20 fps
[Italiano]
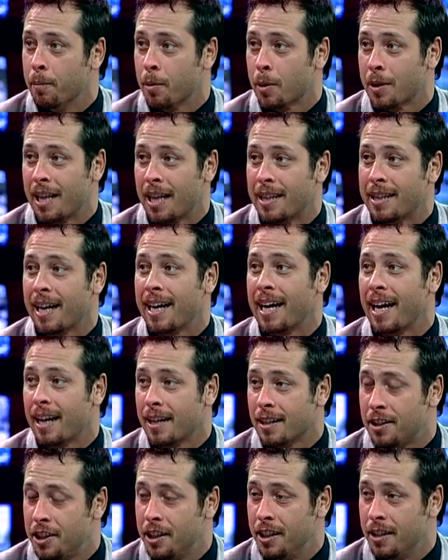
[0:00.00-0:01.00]
portata a
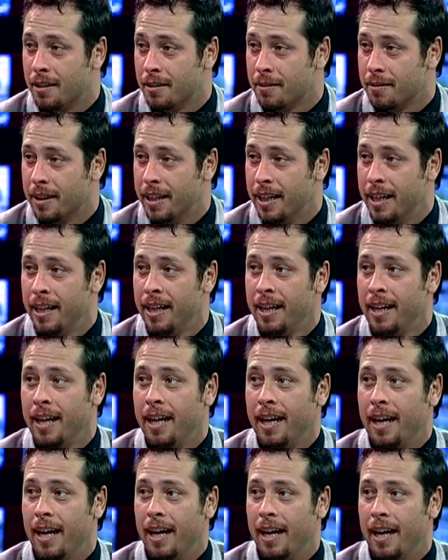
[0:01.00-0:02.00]
gara 5,
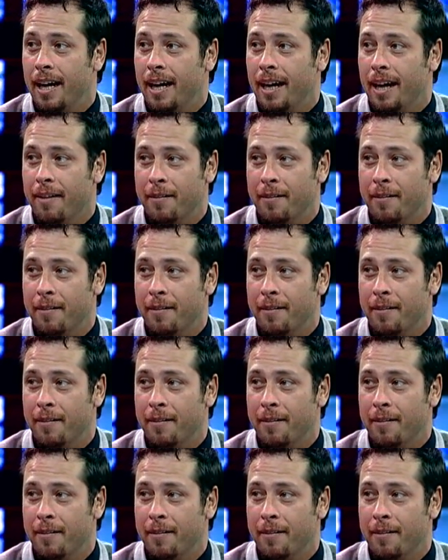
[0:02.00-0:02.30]
eh,